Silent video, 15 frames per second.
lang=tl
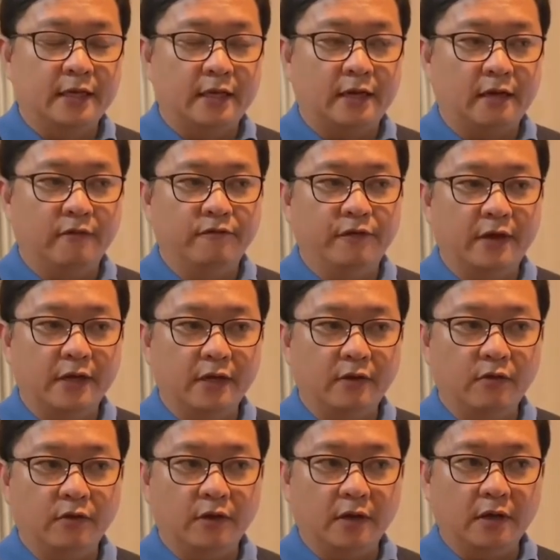Uh, very
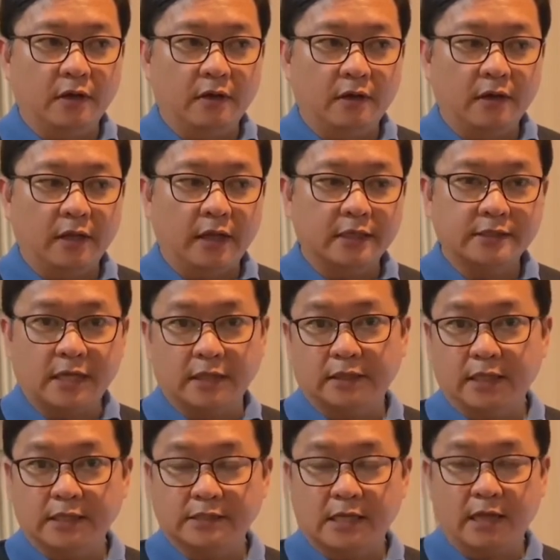uh,
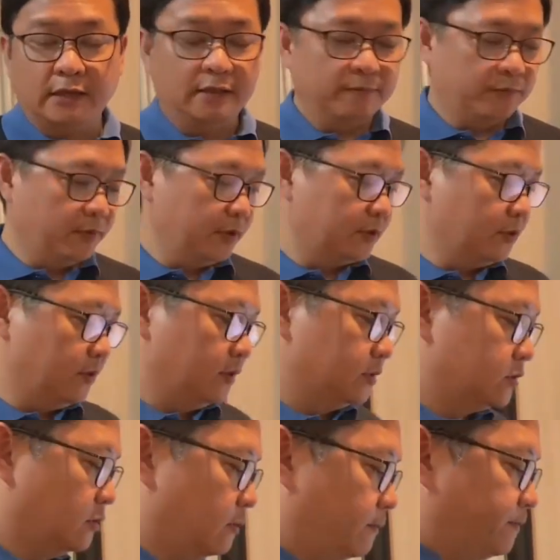exciting study po ito.
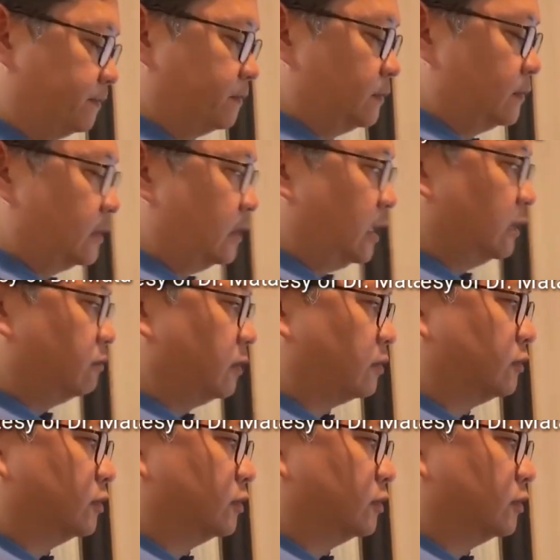So, let me